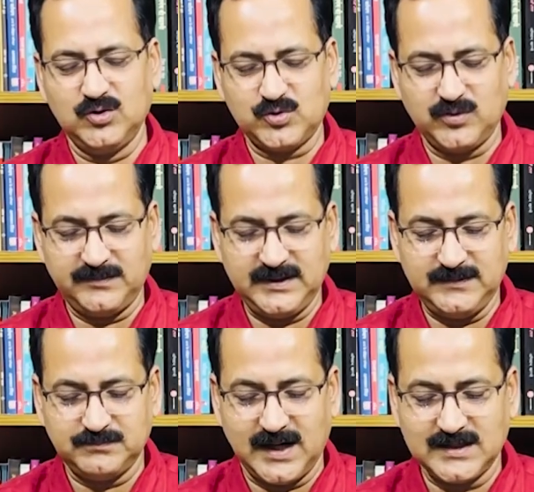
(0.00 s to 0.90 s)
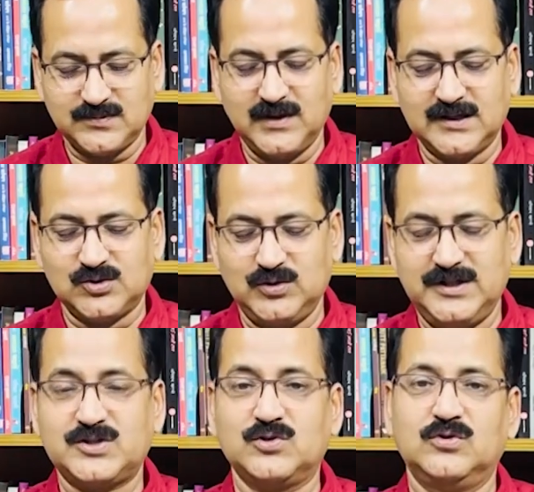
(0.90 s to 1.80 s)
गोस्वामी 5 मार्च
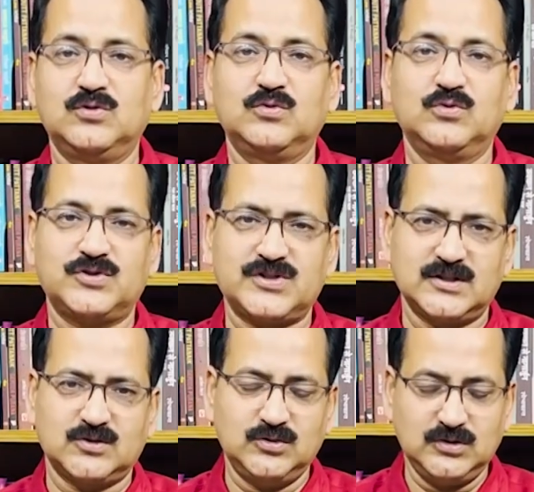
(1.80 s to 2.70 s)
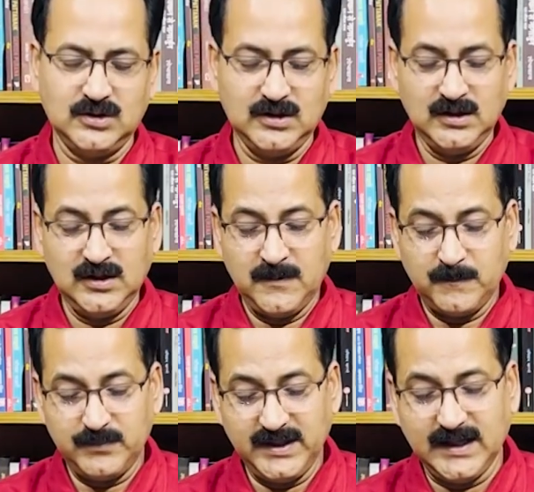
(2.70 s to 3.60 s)
उन्नीस को
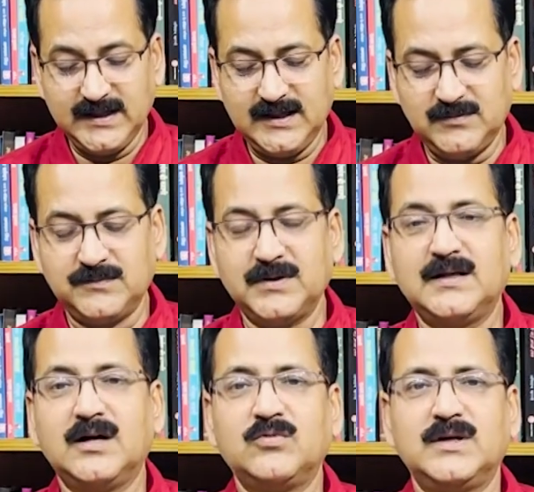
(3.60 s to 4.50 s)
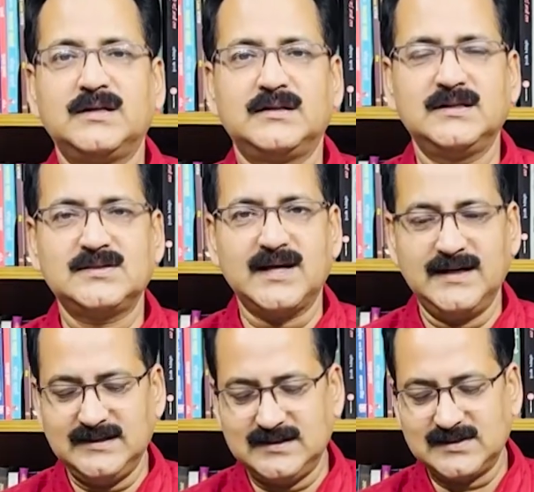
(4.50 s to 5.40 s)
बीकानेर में पैदा हुए हिंदी
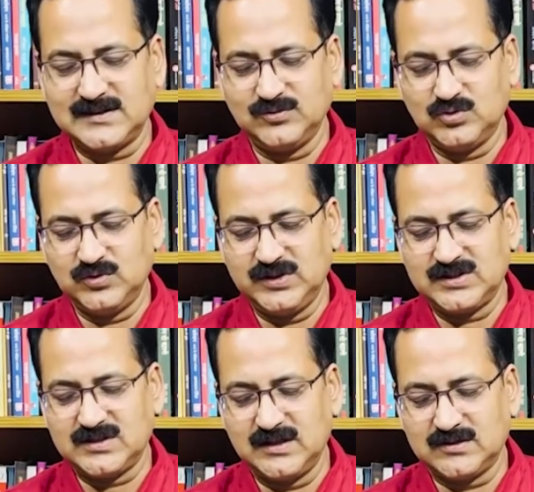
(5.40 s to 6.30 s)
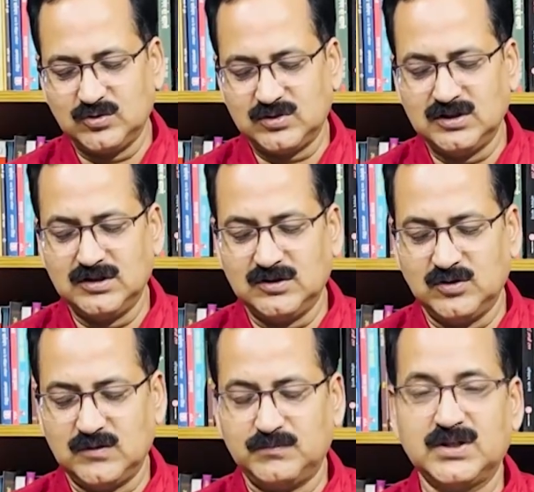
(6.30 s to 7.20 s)
साहित्य से उन्होंने स्नातकोत्तर
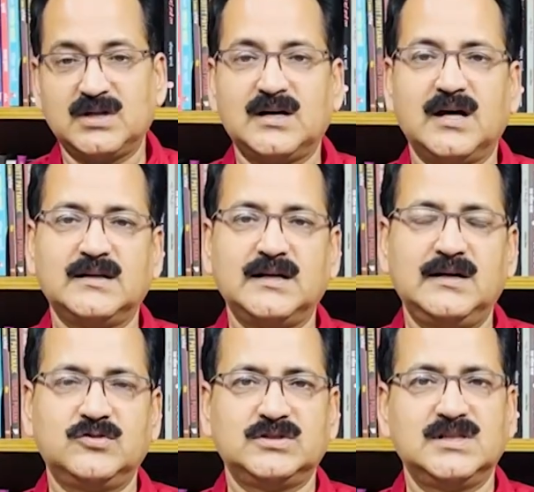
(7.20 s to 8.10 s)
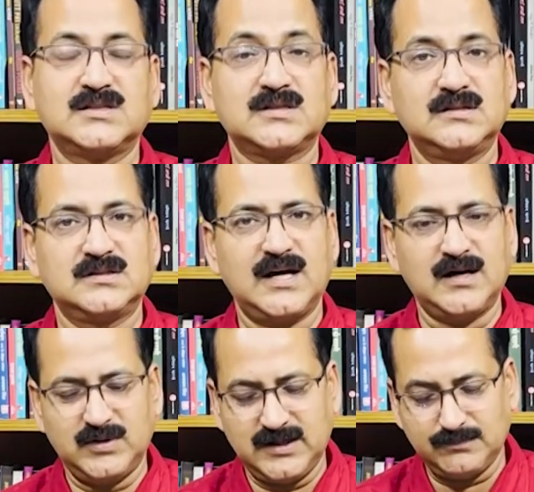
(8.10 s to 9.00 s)
और पत्रकारिता एवं
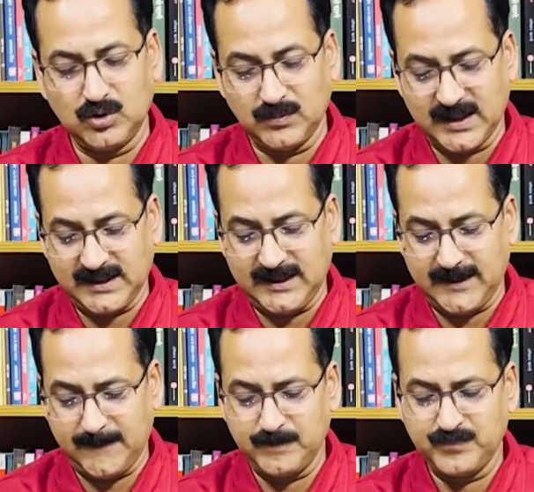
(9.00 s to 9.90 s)
जनसंचार में डिप्लोमा किया